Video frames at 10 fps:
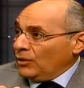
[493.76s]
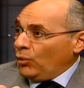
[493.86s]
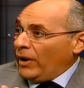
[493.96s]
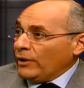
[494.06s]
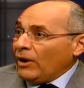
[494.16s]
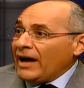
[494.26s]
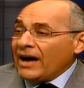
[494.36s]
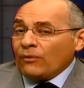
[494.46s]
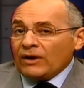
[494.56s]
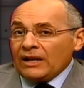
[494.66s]

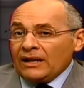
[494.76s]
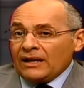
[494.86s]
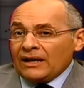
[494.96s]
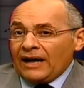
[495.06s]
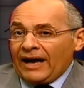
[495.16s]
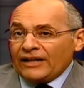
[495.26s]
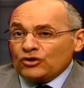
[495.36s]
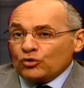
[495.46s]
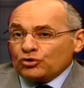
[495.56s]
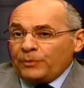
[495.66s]
ويحاول
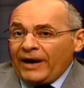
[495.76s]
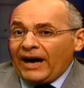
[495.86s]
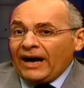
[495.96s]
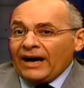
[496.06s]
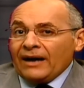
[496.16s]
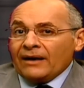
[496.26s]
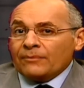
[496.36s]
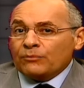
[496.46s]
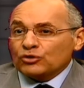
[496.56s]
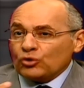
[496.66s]
أن يشبعها
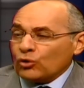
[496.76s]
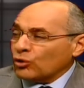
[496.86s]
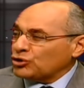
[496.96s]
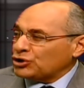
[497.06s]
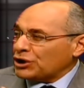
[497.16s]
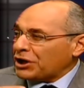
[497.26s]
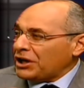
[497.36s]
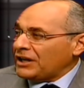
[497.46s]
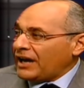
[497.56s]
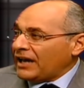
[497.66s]
بطرق
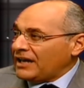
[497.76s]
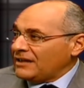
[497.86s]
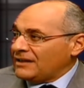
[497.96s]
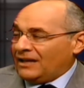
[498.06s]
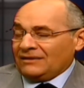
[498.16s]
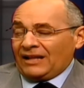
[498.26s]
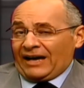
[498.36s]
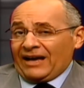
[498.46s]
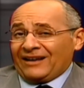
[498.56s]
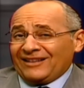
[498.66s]
شريرة جدا
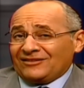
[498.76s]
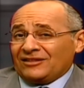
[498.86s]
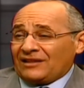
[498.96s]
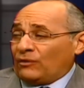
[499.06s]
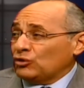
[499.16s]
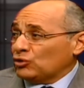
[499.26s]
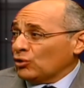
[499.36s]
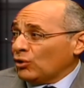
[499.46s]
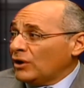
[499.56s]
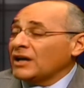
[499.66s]
الحقيقة كترت قوي
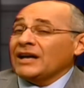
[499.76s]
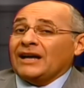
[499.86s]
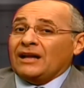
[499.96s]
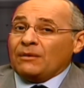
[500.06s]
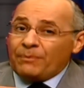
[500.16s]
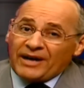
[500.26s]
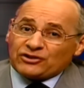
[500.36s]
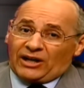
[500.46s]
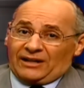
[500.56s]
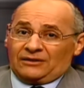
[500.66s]
الطرق
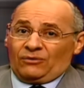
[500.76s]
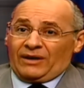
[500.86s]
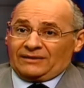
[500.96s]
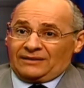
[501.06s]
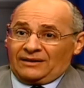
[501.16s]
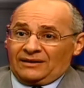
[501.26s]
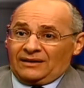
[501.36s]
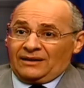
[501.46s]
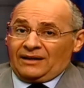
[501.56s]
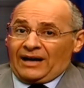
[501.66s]
البشعة دلوقتي
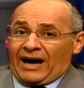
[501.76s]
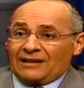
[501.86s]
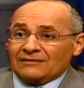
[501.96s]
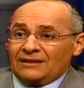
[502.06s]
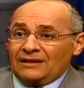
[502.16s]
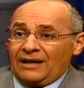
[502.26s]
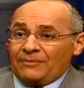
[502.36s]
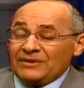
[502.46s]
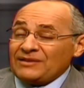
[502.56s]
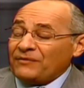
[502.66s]
عن
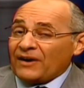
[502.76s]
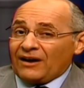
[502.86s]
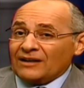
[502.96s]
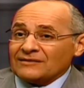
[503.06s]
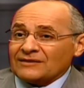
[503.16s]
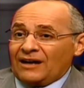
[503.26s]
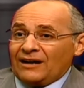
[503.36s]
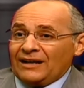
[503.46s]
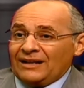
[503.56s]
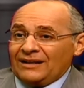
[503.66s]
بصفة
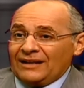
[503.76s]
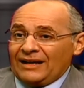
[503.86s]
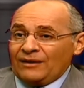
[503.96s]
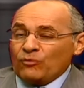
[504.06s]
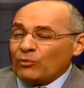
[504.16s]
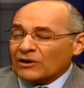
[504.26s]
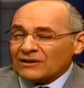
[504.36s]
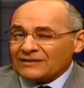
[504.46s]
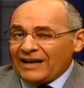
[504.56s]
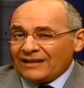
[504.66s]
خاصة
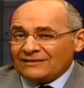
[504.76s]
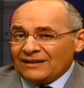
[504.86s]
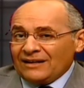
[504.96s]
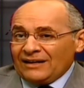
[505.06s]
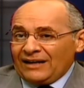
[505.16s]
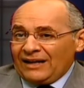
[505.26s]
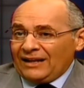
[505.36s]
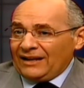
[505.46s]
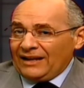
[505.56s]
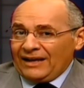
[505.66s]
الممارسات
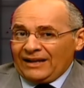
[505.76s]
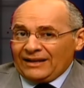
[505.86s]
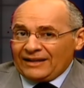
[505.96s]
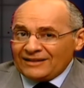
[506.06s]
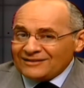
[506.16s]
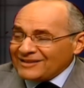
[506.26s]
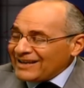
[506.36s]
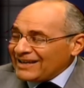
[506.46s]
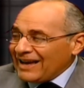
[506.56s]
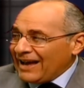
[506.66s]

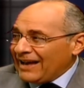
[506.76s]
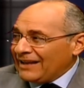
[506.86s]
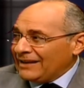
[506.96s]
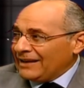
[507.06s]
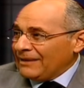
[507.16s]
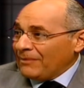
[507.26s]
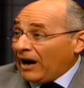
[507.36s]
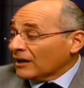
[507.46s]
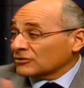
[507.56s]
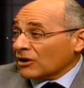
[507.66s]
الجنسية
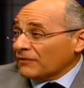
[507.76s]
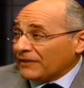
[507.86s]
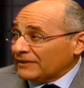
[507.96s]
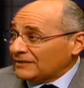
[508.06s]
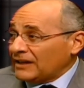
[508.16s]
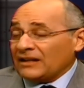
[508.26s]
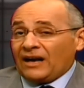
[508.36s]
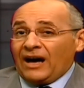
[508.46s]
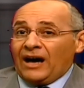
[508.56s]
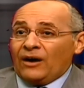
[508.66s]
مع أطراف كثيرة
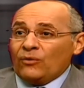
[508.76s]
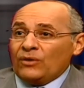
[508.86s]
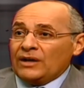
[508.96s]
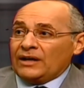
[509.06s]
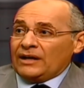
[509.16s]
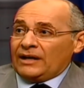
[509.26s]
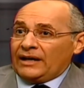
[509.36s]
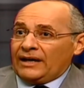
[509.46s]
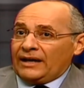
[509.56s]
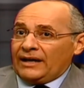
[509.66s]
أو
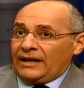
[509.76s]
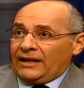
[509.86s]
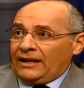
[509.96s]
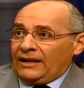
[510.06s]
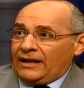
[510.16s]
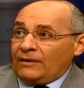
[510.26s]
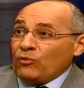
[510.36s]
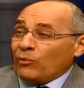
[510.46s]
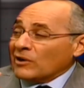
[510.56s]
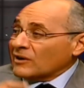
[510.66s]
آه،
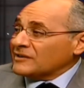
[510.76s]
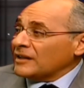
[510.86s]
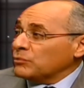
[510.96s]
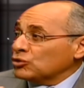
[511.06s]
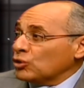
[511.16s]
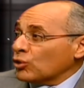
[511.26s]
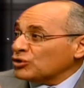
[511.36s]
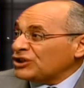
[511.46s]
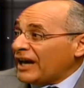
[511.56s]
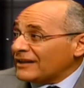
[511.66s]
الممارسات بطرق
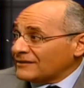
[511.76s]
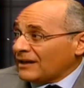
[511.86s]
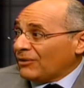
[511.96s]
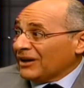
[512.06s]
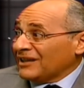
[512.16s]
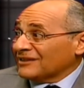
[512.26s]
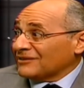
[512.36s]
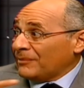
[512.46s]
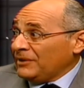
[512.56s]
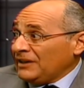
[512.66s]
شاذة وغير
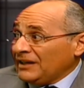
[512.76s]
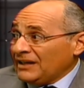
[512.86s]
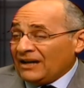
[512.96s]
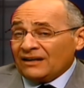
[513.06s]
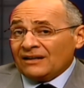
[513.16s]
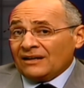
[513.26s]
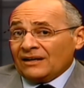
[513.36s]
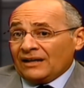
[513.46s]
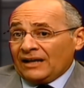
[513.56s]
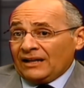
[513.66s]
طبيعية
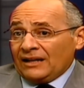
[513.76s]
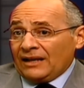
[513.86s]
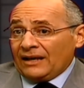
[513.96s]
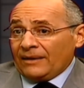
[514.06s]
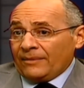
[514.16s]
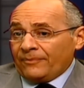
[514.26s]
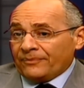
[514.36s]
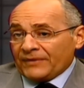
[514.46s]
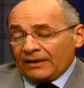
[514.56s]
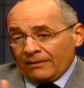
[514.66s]
اللي
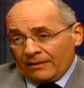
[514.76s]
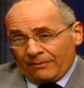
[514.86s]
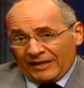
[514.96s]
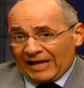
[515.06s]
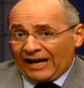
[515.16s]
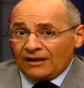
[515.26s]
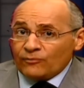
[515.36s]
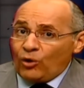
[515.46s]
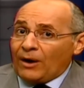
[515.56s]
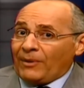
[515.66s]

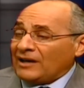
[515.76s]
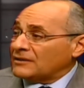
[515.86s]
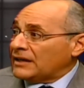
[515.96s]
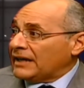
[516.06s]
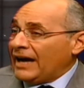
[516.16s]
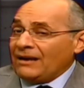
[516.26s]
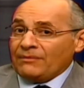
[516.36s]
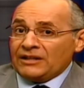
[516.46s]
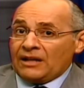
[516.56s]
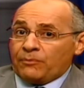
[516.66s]
بيتعلموها بعض الرجال
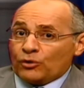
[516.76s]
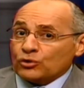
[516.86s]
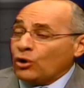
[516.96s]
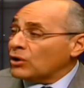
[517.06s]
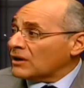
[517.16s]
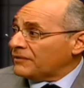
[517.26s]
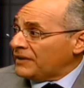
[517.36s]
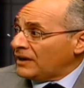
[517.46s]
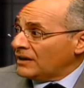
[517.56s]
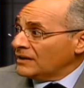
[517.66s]
من
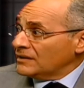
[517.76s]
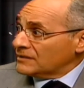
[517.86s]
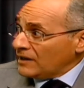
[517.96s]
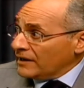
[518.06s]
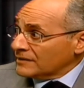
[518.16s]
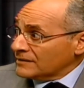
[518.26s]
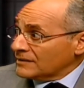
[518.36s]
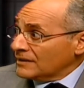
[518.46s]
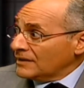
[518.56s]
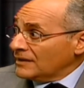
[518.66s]
البورنوغرافي
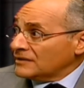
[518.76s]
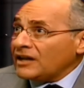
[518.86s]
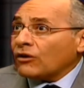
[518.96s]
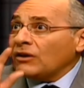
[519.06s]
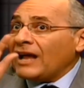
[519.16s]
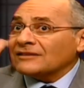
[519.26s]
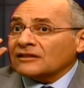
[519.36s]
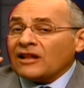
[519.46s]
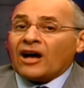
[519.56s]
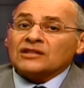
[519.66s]
سايتس دي كلها
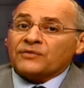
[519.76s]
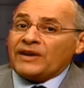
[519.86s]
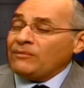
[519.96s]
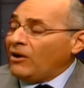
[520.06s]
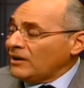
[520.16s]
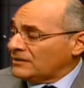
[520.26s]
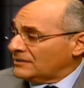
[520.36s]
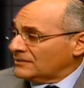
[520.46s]
تتلخص في كلمه واحده